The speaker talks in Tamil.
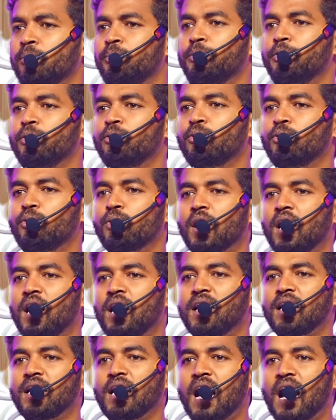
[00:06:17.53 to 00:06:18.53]

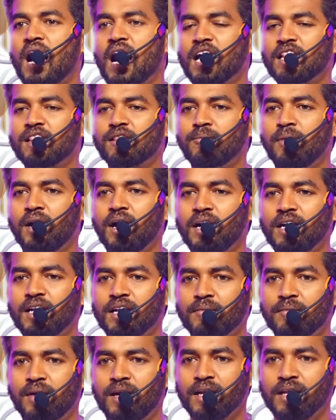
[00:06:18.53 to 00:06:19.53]
பியூரான
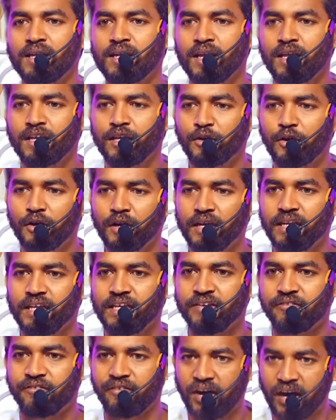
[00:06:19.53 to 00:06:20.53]
ஆத்மான்ற மனநிலையோட
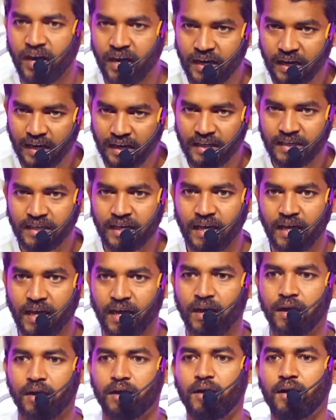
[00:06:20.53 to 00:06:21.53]
நீங்க வாழ்றீங்க
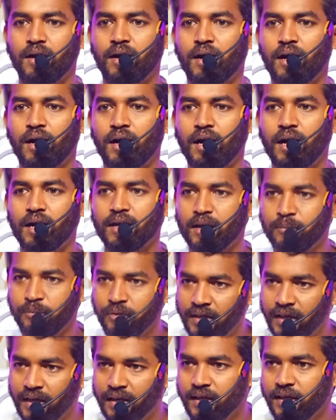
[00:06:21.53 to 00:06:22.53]
ஆனா
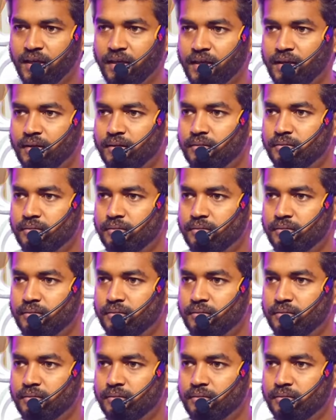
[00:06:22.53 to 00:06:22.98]
அப்படியா இருக்கீங்க